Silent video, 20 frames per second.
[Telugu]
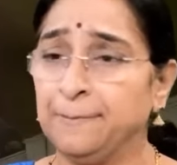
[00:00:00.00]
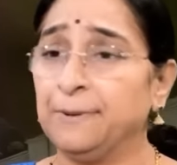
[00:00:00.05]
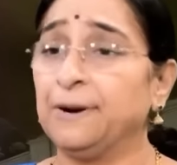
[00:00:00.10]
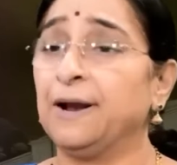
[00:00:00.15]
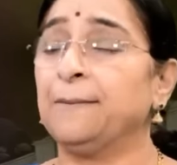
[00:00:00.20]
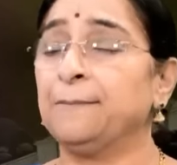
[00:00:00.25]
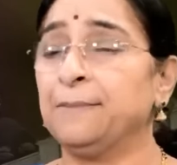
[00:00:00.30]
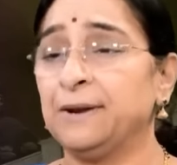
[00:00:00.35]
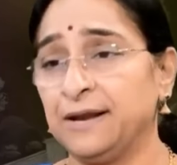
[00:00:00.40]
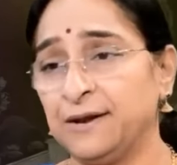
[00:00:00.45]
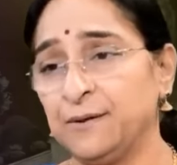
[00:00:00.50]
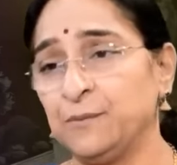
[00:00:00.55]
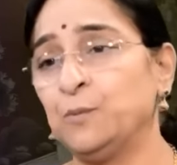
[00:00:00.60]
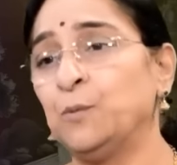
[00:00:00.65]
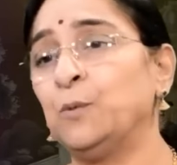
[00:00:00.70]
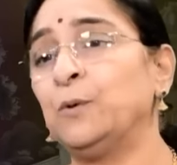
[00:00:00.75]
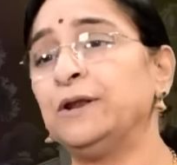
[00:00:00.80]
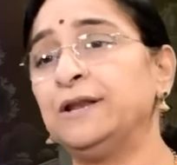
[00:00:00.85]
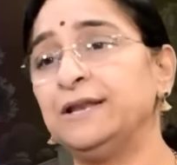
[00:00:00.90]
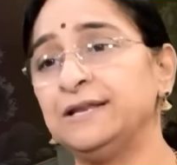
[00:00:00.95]
బ్రాహ్మణులకి
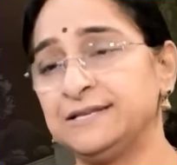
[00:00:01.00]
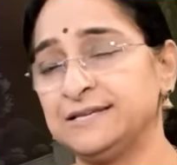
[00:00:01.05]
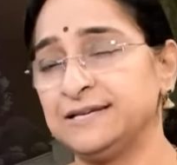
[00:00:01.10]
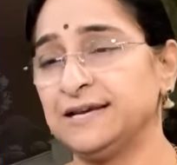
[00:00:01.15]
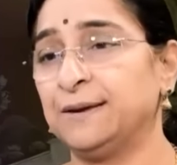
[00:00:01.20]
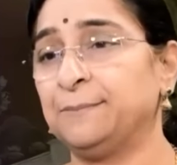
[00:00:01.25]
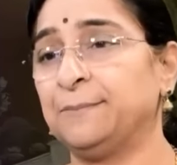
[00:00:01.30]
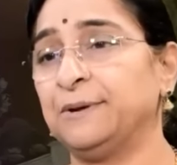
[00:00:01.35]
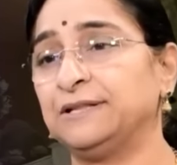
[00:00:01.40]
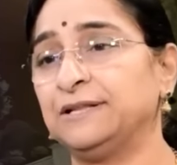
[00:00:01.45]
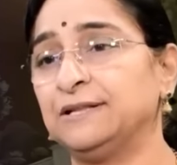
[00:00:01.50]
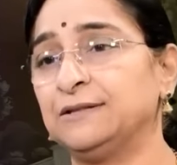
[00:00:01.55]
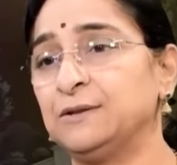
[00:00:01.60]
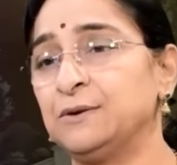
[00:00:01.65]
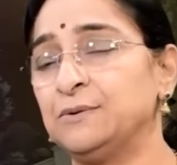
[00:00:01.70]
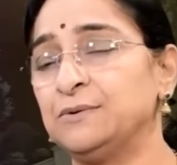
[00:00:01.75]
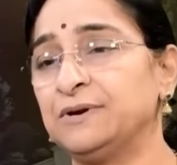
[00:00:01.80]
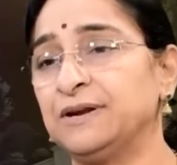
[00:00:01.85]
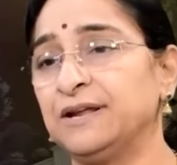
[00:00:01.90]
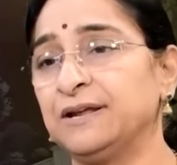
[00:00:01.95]
మోయిని ఇచ్చే
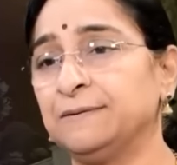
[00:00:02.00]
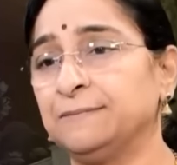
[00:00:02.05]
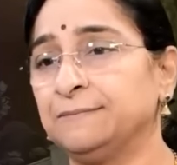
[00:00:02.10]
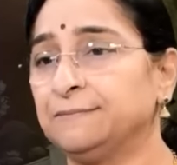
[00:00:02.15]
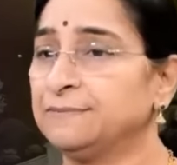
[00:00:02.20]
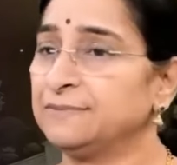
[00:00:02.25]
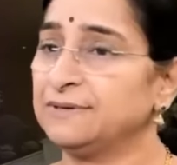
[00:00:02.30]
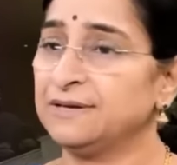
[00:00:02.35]
పద్ధతులు ఉంటాయి